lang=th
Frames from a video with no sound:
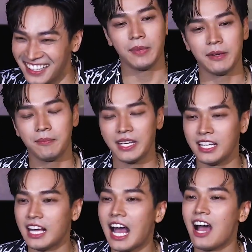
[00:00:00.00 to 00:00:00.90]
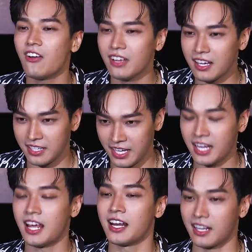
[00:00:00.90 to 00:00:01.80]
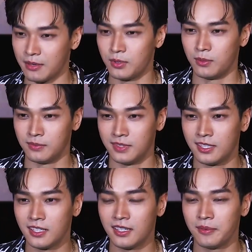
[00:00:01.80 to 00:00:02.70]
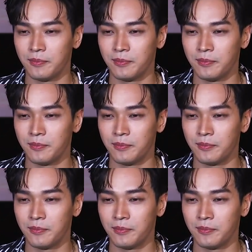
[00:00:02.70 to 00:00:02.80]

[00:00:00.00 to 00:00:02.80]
เป็นไปกินข้าวด้วยกันแค่นั้นครับผม แล้วก็